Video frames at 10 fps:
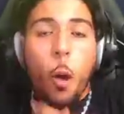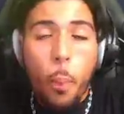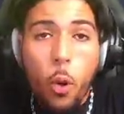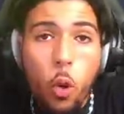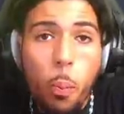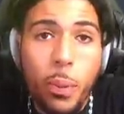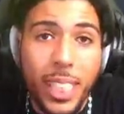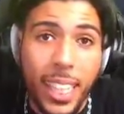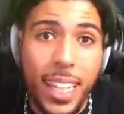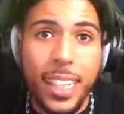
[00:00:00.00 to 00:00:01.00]
pour qu'on
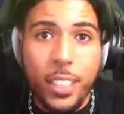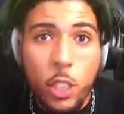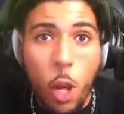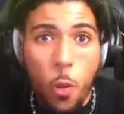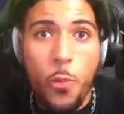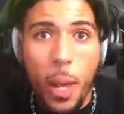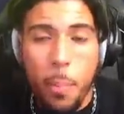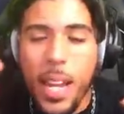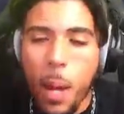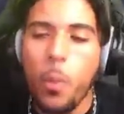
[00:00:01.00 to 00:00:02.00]
puisse atteindre les
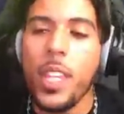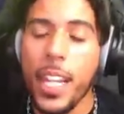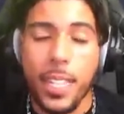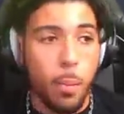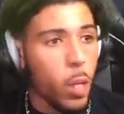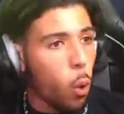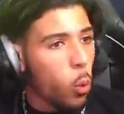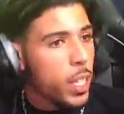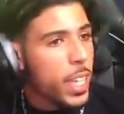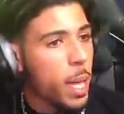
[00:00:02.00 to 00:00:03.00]
120 000 abonnés les amis,
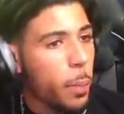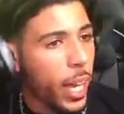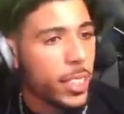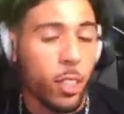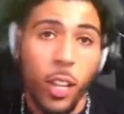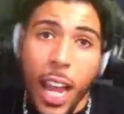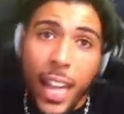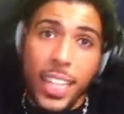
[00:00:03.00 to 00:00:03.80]
on y est presque.